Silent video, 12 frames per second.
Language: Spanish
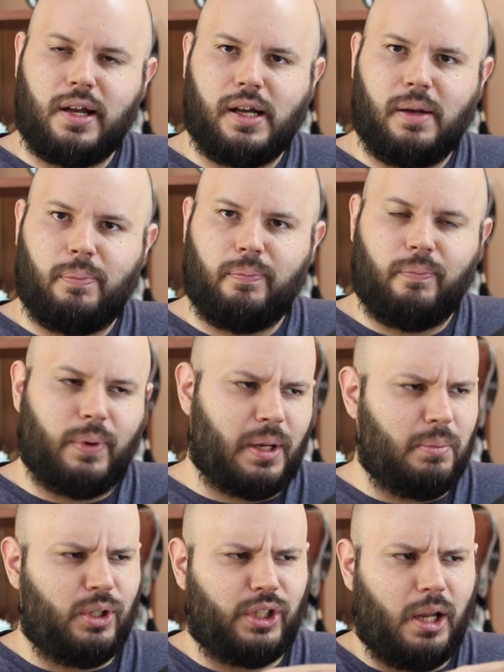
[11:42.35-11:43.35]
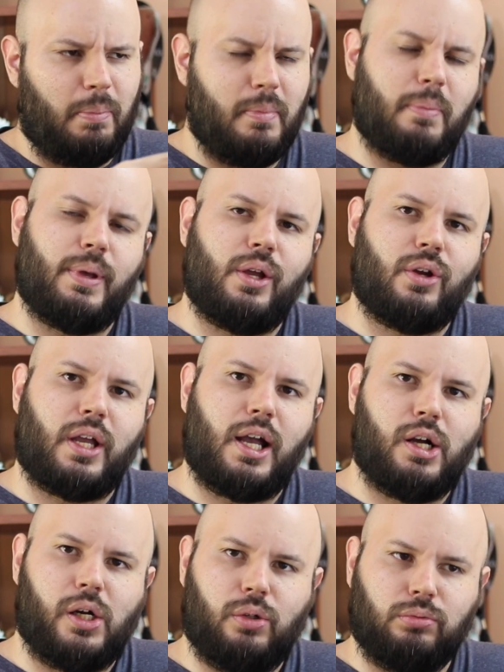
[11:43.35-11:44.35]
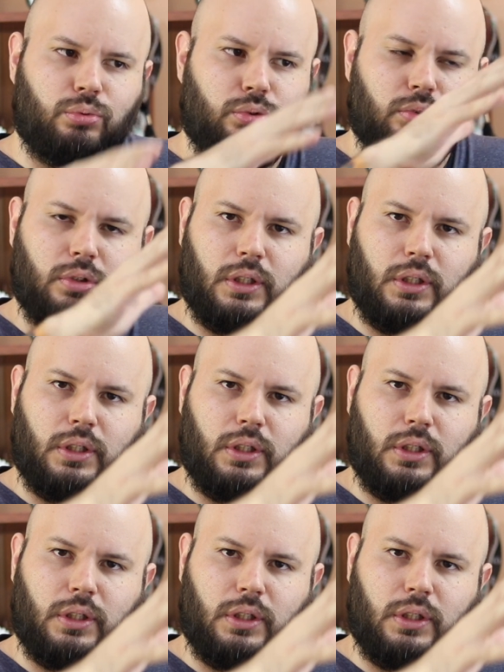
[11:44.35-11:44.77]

haga, por ejemplo, otra vez me pidieron que haga un,